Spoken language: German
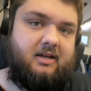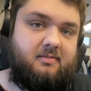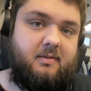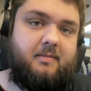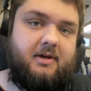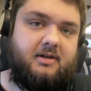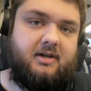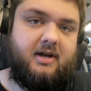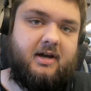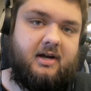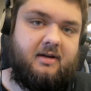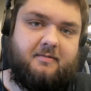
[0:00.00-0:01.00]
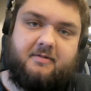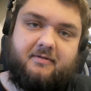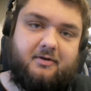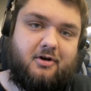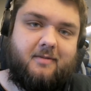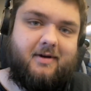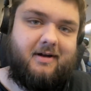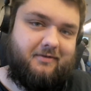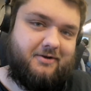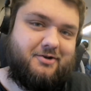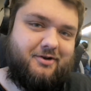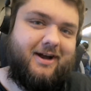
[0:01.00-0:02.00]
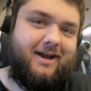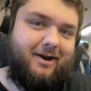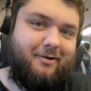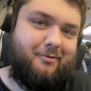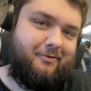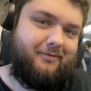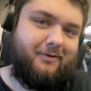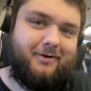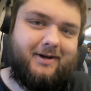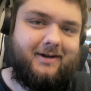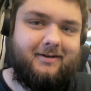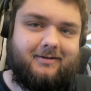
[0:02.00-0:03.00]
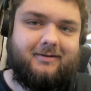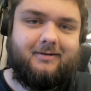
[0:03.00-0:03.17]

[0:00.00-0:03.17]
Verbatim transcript: Ist mit dem Handy geil, aber eine Vlog-Kamera wäre schon geiler irgendwie, oder?